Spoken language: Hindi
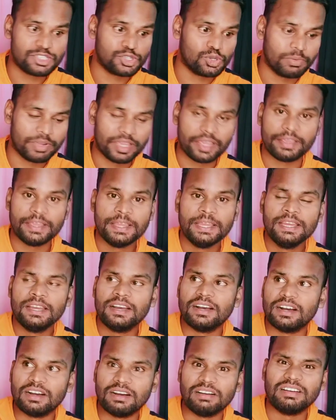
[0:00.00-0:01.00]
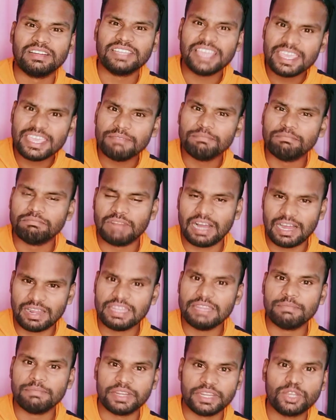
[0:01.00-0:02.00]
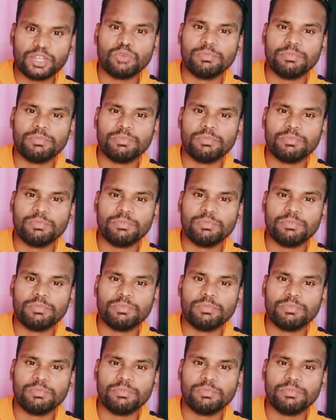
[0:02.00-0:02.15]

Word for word: जो मैं यही अर्ली मॉर्निंग को